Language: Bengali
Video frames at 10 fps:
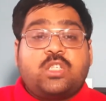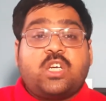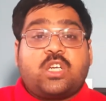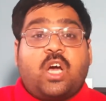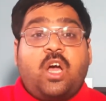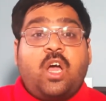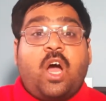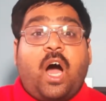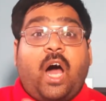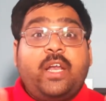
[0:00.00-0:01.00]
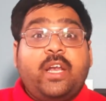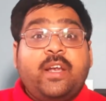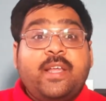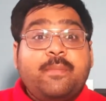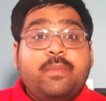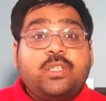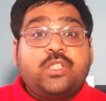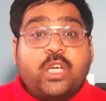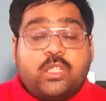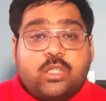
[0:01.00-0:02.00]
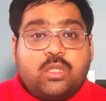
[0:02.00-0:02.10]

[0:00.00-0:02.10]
যেটা আনলিমিটেড